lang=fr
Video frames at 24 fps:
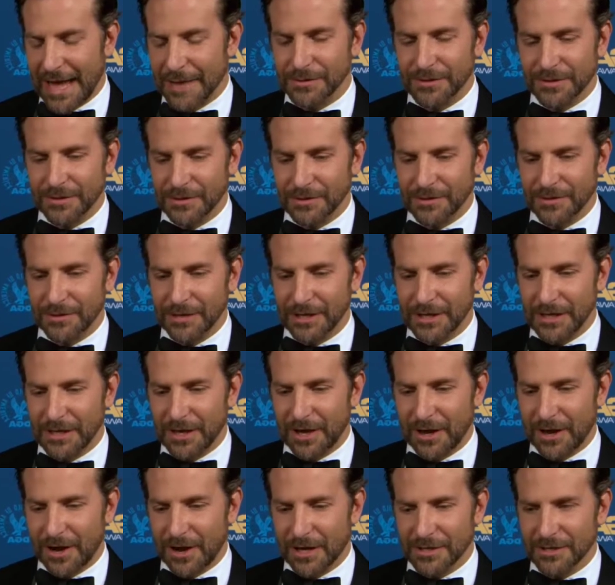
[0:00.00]
C'est pas
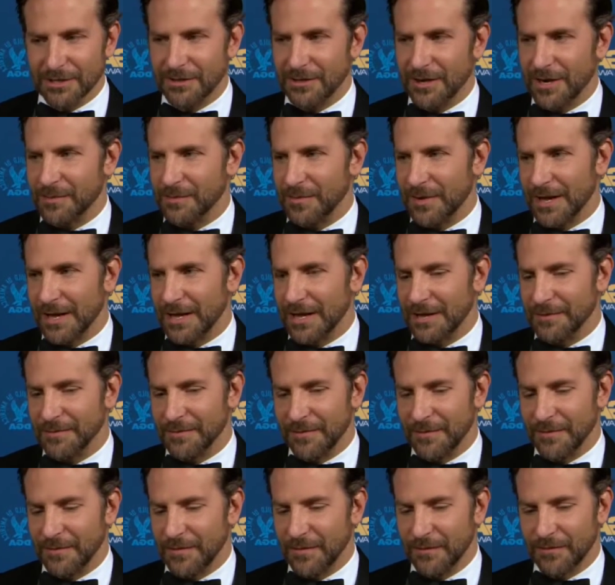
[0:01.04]
facile pour
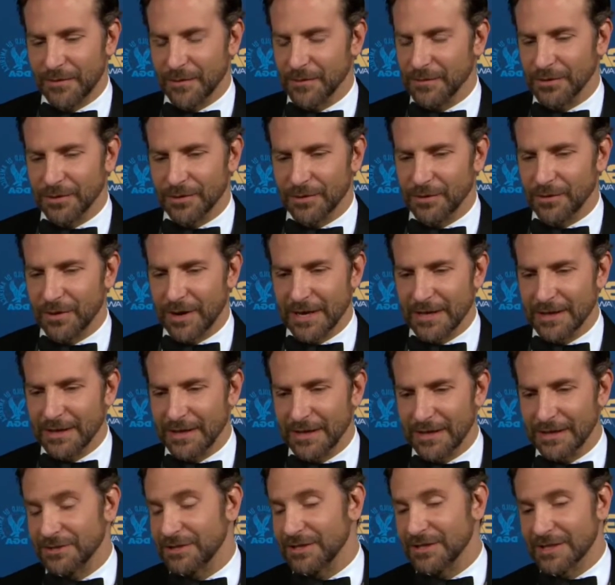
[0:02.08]
elle de jouer une
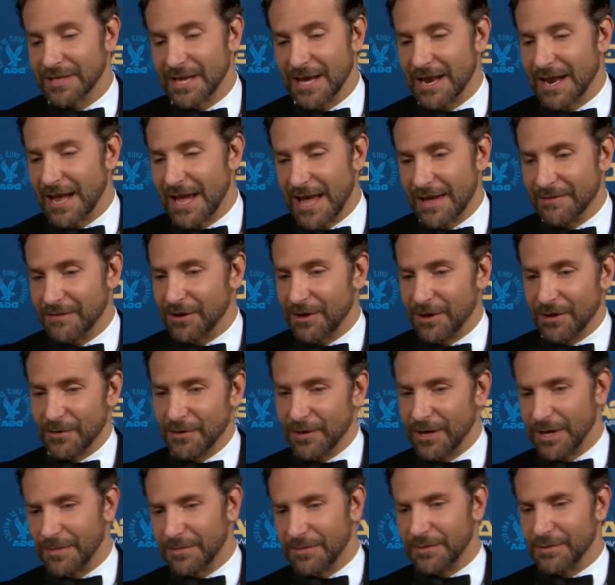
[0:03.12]
chanteuse, mais surtout
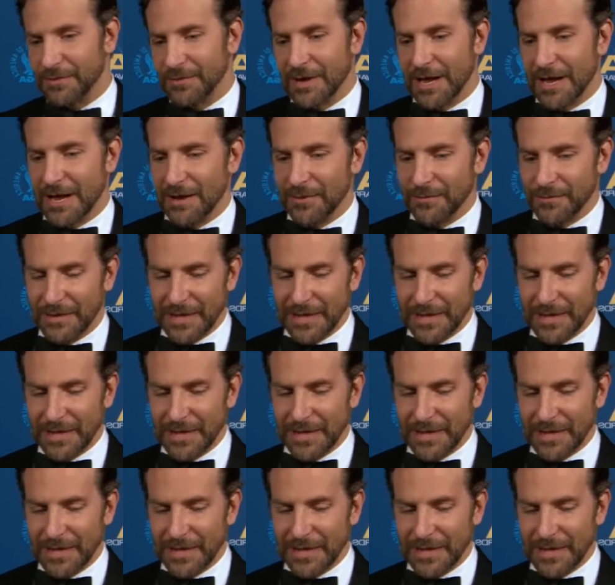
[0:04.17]
son maquillage.